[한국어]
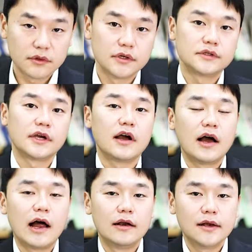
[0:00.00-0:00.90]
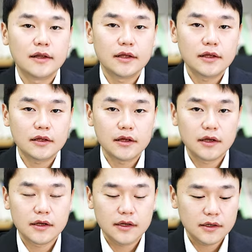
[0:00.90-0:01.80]
네, 제가
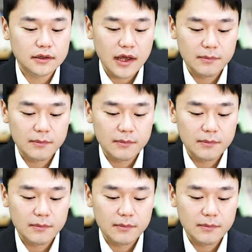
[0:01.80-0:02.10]
알리의